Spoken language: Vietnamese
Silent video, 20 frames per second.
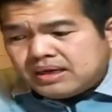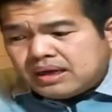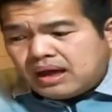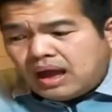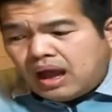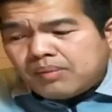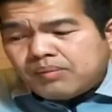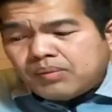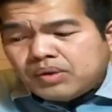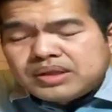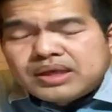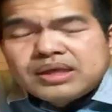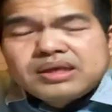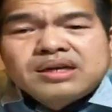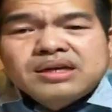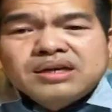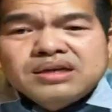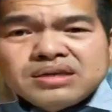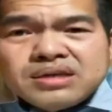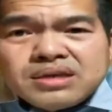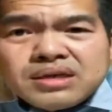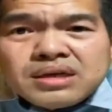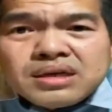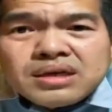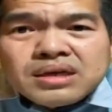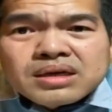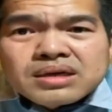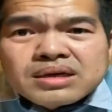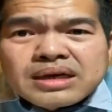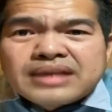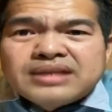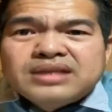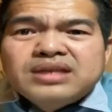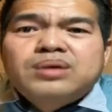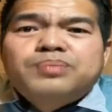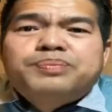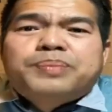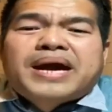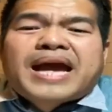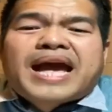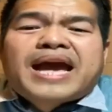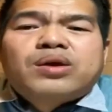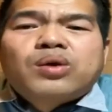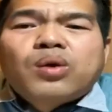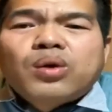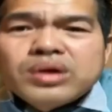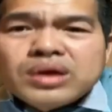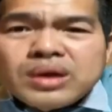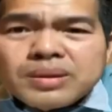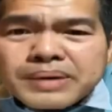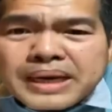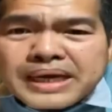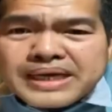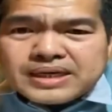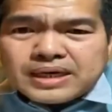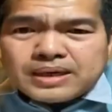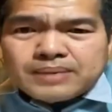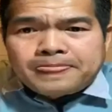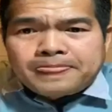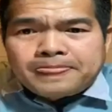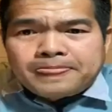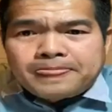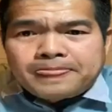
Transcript: hai mươi tiết cứ rương đại dương và cái rô rương đây chuyện